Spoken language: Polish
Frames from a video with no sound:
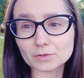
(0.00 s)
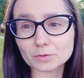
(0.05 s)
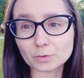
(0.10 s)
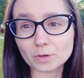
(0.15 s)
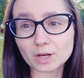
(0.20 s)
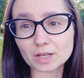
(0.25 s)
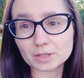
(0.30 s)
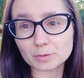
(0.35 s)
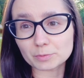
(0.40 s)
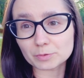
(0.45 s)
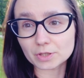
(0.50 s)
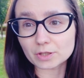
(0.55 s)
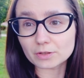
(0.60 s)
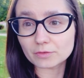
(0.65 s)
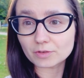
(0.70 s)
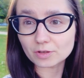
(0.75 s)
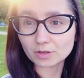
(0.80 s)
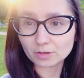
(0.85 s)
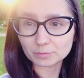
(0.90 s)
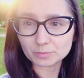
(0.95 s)
Słuchajcie, przed
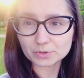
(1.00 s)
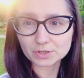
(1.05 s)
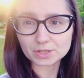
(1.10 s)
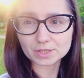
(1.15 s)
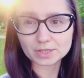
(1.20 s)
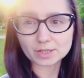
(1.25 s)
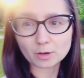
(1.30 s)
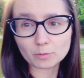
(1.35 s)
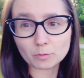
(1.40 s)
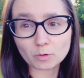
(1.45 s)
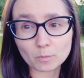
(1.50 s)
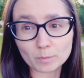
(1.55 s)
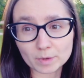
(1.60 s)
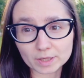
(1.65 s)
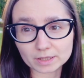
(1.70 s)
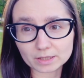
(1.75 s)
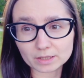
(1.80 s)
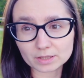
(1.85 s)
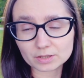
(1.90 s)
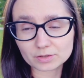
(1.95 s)
chwilą przeczytałam
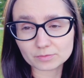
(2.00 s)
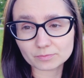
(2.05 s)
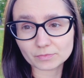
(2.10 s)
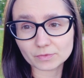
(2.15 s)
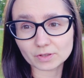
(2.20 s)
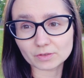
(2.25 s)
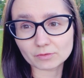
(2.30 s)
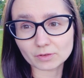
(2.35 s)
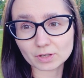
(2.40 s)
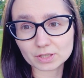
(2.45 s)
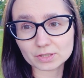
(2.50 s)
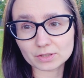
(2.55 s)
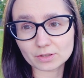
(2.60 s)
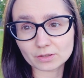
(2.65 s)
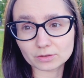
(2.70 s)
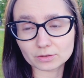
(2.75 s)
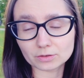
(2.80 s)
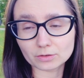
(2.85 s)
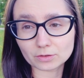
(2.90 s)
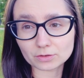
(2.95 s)
komentarz
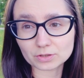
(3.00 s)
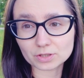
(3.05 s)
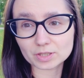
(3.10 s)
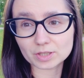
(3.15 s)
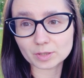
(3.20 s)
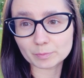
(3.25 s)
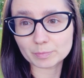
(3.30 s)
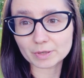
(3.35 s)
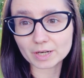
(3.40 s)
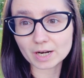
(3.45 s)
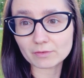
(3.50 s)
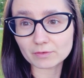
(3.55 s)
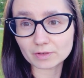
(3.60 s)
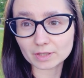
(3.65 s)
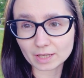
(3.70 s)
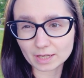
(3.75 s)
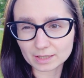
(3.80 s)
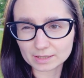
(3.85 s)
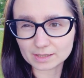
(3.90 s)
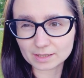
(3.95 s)
właśnie odnośnie prawa
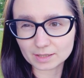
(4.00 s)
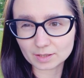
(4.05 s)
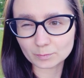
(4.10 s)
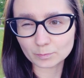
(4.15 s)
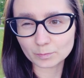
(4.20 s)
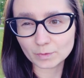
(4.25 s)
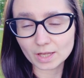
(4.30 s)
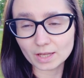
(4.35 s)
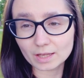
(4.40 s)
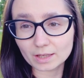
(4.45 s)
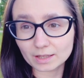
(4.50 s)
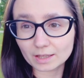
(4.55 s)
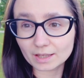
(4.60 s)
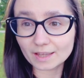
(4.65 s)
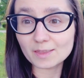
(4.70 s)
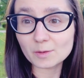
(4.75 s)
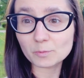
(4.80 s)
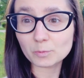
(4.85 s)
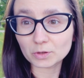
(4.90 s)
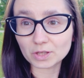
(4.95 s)
jazdy.
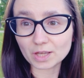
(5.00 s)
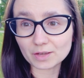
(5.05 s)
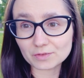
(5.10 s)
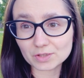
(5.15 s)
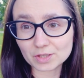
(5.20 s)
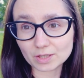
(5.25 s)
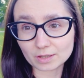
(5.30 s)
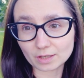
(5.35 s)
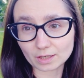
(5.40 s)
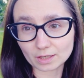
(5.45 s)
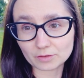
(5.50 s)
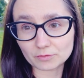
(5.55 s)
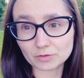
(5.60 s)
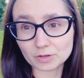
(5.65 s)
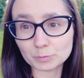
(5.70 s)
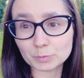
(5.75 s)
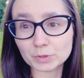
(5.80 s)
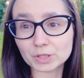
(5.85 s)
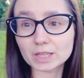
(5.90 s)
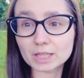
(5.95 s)
Kiedy pojawi się taki
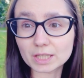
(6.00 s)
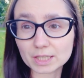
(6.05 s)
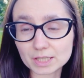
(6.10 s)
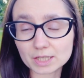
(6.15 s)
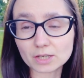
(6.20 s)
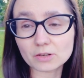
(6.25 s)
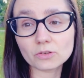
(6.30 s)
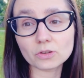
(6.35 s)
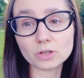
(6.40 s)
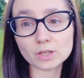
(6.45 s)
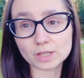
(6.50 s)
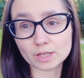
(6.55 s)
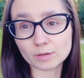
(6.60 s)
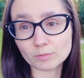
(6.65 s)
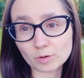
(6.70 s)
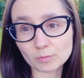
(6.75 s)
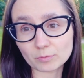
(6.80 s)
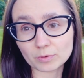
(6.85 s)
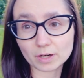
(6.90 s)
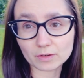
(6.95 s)
filmik, dlaczego ja nie
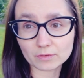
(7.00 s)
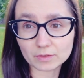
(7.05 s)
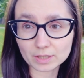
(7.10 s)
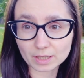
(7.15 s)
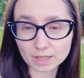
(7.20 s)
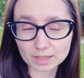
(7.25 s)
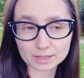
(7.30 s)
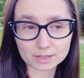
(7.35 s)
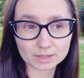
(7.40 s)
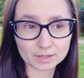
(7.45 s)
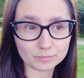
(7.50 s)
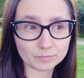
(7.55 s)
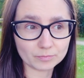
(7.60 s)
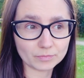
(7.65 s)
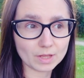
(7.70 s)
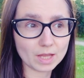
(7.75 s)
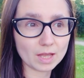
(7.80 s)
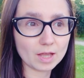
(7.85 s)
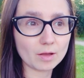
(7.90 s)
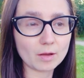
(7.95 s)
mam prawa jazdy?
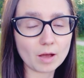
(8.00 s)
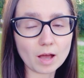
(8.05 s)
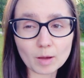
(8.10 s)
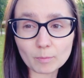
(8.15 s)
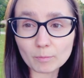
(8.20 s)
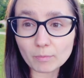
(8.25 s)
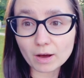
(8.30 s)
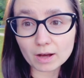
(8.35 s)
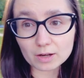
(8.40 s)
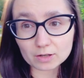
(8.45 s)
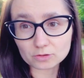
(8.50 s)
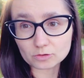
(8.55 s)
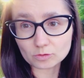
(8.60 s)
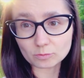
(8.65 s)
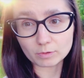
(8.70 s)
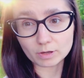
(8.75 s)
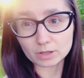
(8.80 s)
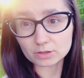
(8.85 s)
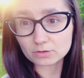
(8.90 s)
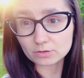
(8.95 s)
A bardzo,
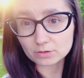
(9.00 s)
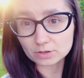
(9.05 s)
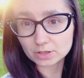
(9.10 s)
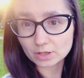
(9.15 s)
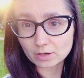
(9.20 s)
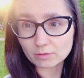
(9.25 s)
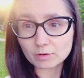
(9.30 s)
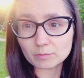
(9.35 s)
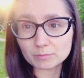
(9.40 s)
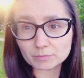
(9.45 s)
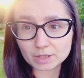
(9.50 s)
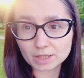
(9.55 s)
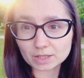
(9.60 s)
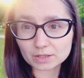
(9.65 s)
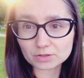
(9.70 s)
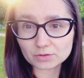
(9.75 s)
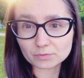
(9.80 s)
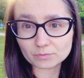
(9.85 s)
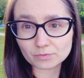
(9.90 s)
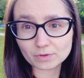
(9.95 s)
bardzo chciałam
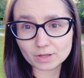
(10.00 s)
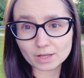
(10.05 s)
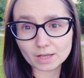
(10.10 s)
mieć.